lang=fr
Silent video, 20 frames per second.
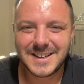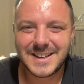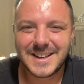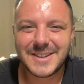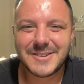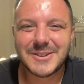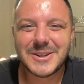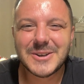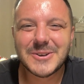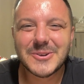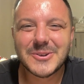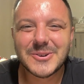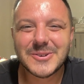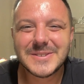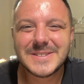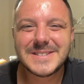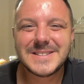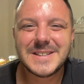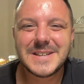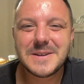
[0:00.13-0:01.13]
Hello
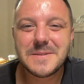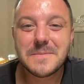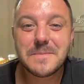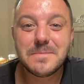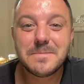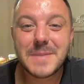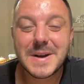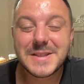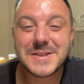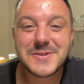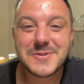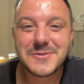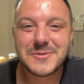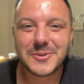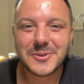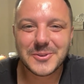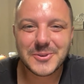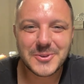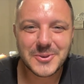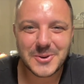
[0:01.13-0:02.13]
hello, c'est Mathieu
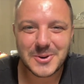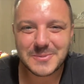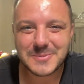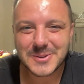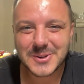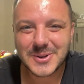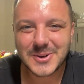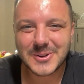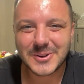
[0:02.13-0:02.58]
Fontorbe,